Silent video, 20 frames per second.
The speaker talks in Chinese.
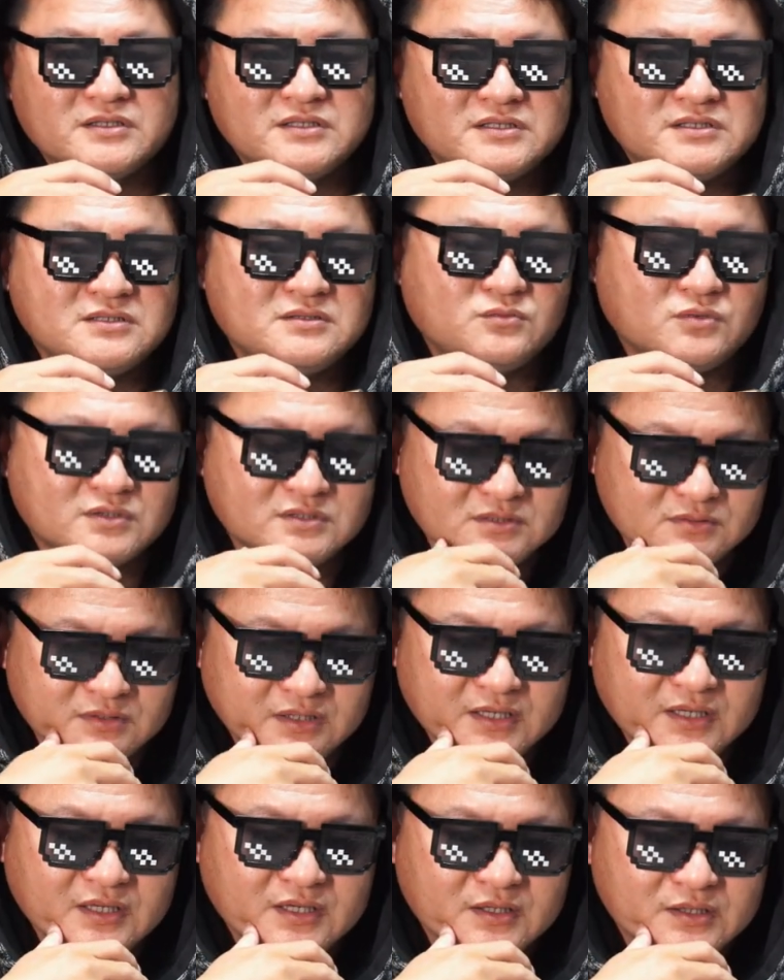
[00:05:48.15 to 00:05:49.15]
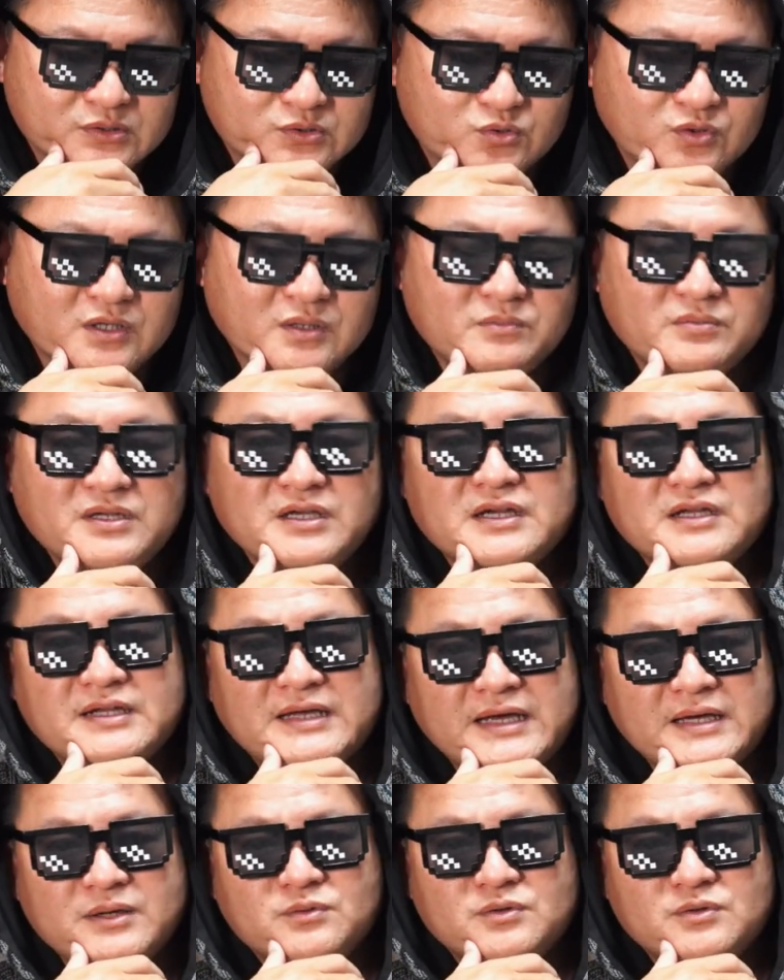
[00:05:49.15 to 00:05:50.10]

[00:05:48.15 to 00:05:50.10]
其实我是做影片以来，